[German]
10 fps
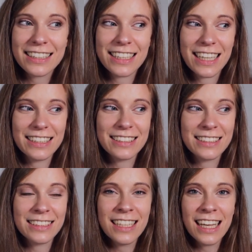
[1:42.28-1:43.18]

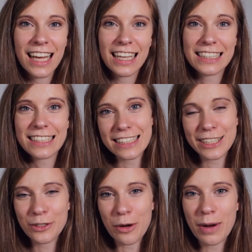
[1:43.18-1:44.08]
Denn es ist
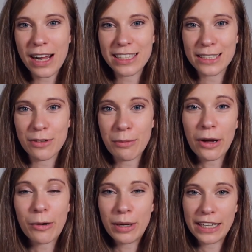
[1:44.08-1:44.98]
nicht normal, dass wenn
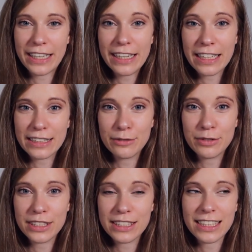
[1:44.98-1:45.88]
man komplett
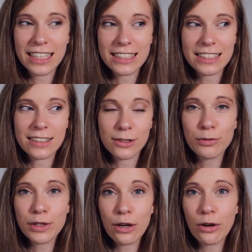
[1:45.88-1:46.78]
inaktiv ist, dass
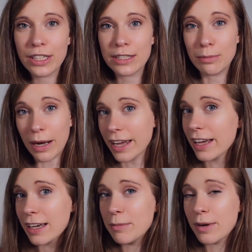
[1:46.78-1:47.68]
so viele Leute bei
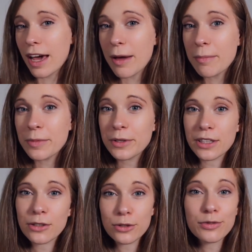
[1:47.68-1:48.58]
einem bleiben
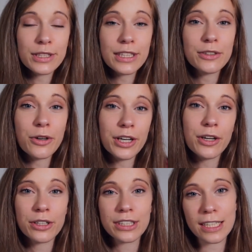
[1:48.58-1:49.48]
und auch so viele
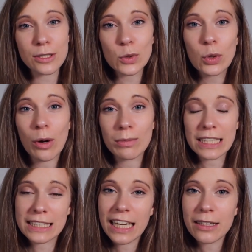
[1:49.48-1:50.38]
neue Leute dazukommen.
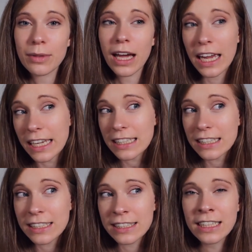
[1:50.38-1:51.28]
Das zeigt mir
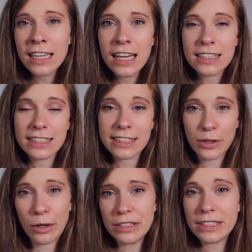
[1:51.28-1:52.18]
eigentlich, dass
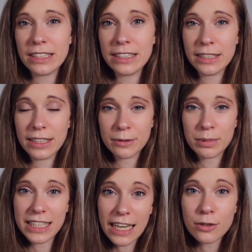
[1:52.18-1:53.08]
der Content, den ich
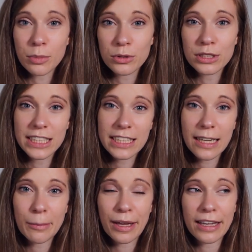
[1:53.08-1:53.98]
bisher so produziert
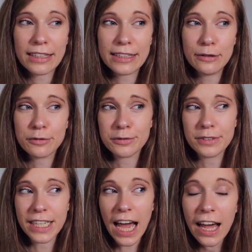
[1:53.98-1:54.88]
habe, relativ
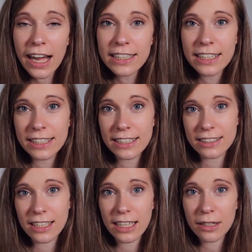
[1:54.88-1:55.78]
nachhaltig
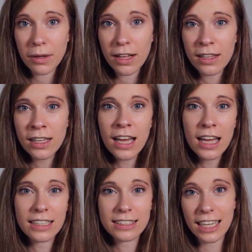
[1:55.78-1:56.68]
ist, sag ich mal.
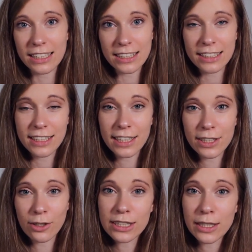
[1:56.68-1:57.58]
Das heißt, dass
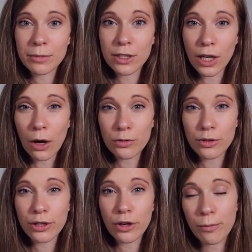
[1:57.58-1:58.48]
er trotzdem geschaut
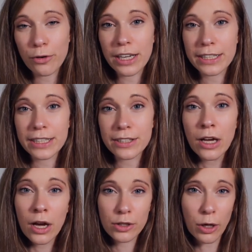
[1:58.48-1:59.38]
wird, obwohl er nicht
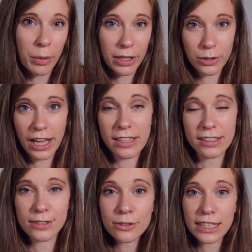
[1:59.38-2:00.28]
top aktuell ist.